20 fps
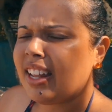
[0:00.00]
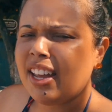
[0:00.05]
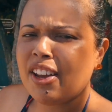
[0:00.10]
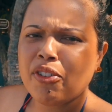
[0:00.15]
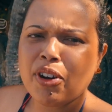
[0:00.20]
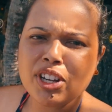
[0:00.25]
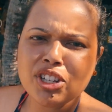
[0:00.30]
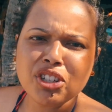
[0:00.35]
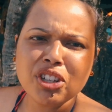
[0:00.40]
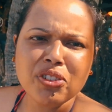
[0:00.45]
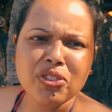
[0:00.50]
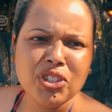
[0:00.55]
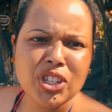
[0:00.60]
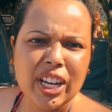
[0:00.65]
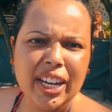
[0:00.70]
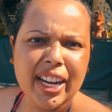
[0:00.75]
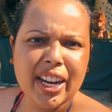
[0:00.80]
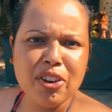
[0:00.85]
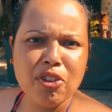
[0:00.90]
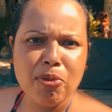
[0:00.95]
Eu acho que eu não
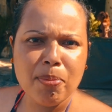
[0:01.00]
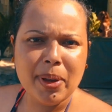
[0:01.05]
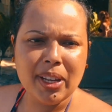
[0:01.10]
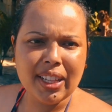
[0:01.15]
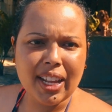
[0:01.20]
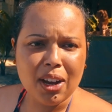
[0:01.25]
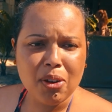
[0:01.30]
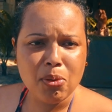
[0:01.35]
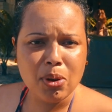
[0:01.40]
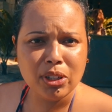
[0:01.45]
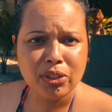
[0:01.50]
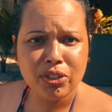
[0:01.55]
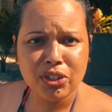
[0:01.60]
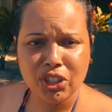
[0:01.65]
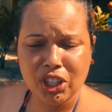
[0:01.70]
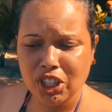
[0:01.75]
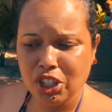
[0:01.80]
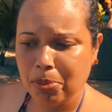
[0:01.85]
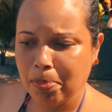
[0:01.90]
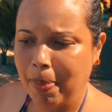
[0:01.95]
cheguei a comentar quanto a
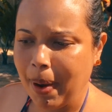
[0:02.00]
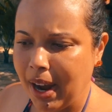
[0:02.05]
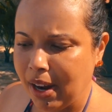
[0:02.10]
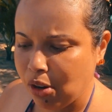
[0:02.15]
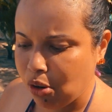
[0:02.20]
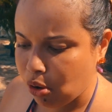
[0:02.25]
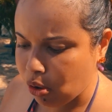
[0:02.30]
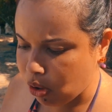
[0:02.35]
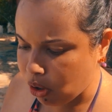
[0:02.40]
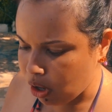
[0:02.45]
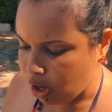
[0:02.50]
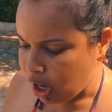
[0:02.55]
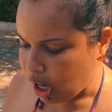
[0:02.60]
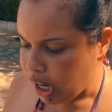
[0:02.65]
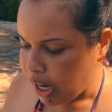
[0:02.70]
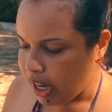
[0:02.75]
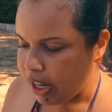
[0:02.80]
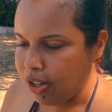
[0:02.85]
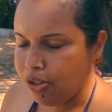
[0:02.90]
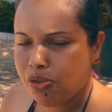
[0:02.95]
gente pagou
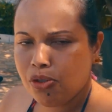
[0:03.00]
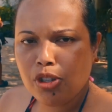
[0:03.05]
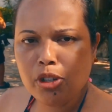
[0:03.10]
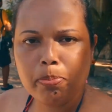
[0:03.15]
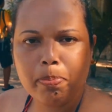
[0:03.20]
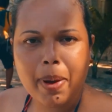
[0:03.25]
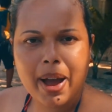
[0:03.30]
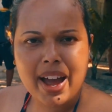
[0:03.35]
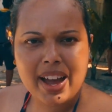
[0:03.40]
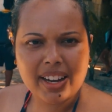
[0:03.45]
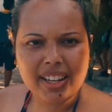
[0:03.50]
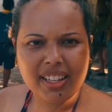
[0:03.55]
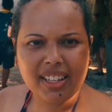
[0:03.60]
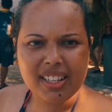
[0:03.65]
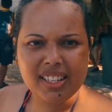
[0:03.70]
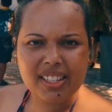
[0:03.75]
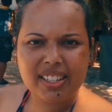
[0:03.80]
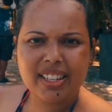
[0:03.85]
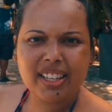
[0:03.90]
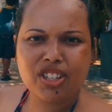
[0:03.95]
nos
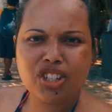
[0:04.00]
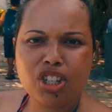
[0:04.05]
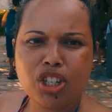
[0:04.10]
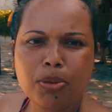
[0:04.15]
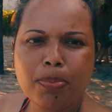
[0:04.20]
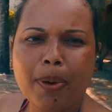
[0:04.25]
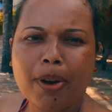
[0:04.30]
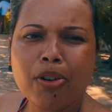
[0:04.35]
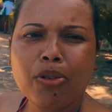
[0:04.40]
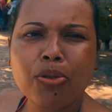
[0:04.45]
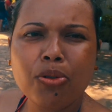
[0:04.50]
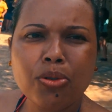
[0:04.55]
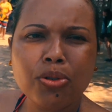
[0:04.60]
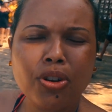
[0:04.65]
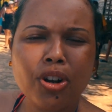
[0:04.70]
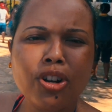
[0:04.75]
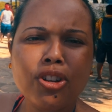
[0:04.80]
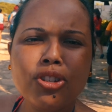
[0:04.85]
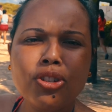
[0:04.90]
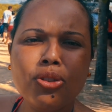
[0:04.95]
parques. A gente pagou,
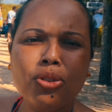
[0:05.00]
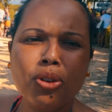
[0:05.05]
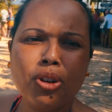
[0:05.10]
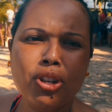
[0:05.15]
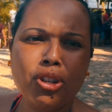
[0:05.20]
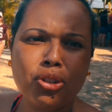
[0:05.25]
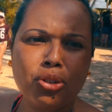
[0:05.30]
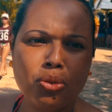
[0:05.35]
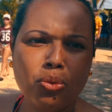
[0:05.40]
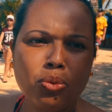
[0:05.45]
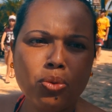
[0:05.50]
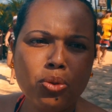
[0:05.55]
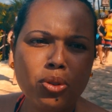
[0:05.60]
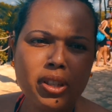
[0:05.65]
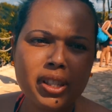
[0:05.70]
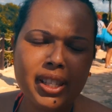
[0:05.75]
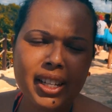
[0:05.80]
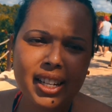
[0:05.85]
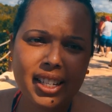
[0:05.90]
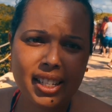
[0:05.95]
nós dois juntos,
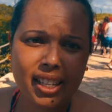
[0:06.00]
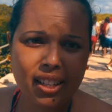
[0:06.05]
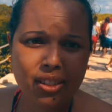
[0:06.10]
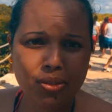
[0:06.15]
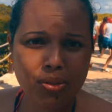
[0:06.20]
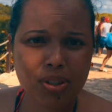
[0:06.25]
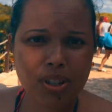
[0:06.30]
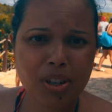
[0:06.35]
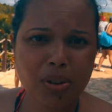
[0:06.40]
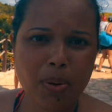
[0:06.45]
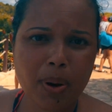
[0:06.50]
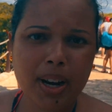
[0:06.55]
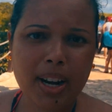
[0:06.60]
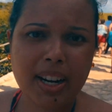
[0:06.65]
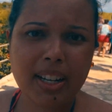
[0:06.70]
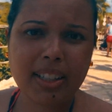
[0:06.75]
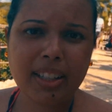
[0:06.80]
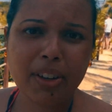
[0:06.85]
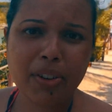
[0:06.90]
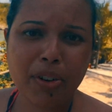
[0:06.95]

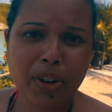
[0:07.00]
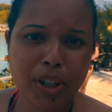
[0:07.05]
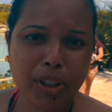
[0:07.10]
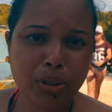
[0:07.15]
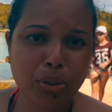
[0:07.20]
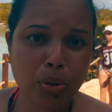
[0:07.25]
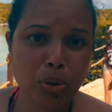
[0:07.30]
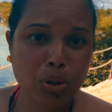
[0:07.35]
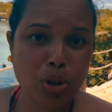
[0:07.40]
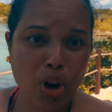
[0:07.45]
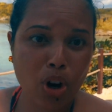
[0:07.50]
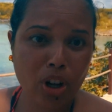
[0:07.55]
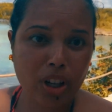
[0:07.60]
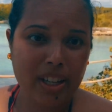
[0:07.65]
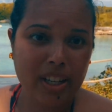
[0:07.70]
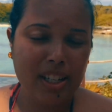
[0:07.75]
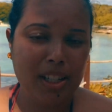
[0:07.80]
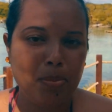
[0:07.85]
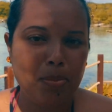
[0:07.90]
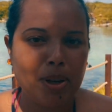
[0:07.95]
348
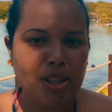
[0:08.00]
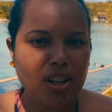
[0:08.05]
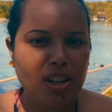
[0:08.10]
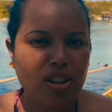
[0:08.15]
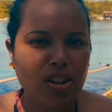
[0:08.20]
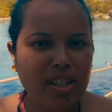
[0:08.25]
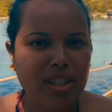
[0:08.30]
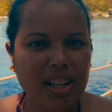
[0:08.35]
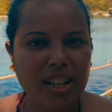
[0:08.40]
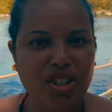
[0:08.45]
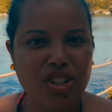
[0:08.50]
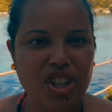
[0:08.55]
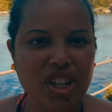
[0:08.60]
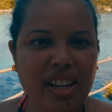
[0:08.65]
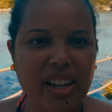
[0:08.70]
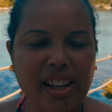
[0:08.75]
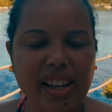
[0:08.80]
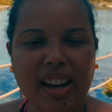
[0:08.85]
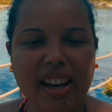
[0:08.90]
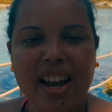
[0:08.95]
dólares. Mas a nossa
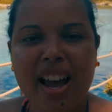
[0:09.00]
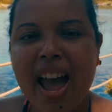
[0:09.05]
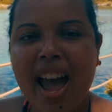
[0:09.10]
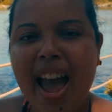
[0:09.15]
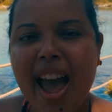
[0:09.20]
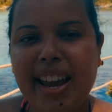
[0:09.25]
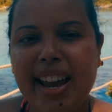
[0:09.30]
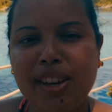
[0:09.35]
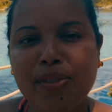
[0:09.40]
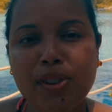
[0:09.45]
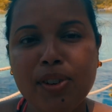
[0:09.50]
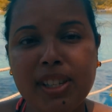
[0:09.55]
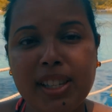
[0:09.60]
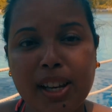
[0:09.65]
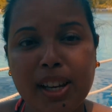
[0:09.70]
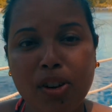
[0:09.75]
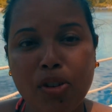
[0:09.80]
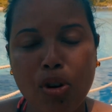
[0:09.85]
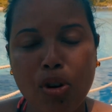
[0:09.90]
dica é que você